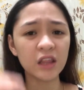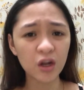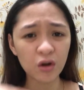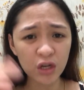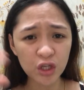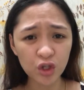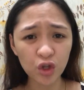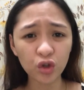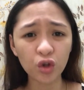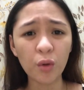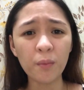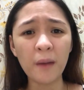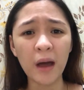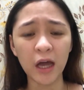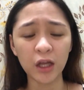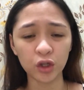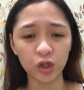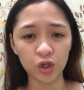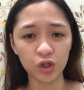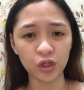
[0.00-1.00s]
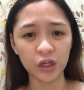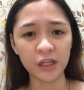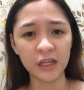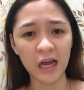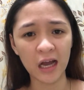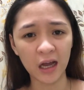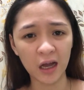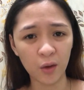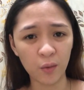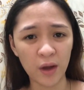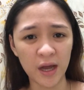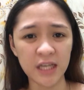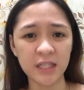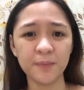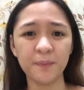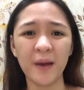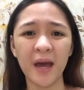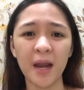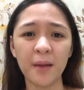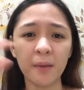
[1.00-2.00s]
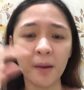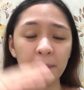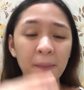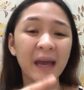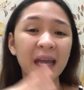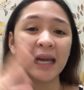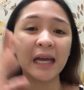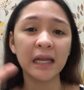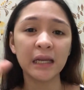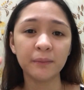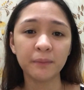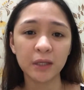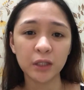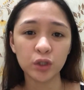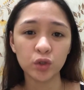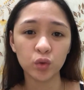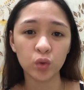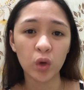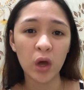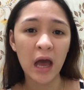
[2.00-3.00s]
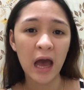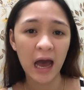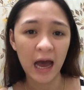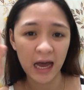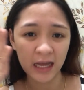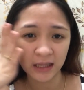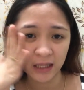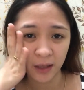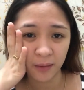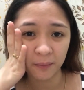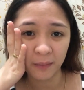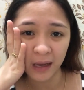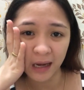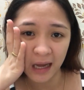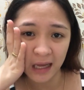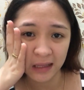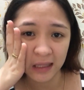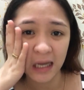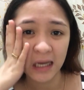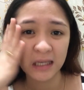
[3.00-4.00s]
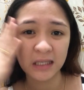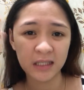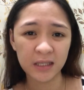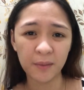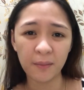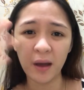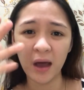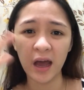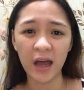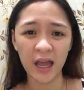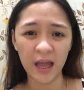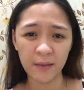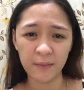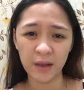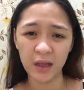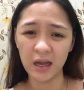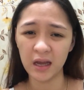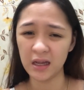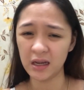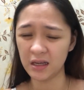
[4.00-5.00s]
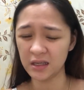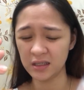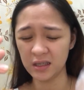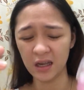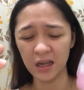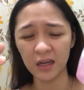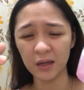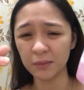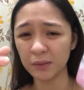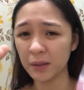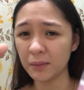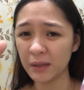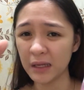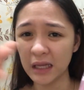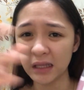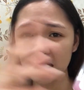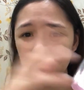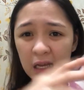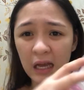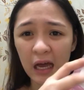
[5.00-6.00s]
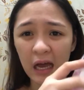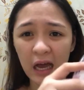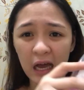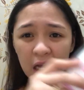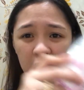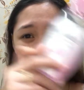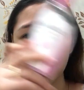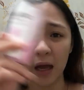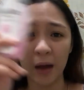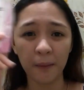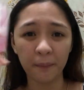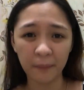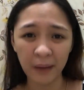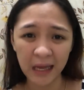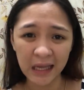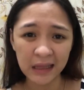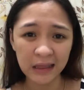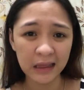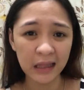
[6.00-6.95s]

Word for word: The reason kung bakit ko yung ginagawa is para mapahinga naman yung ating balat sa mga chemical. Kasi alam naman natin na kahit mild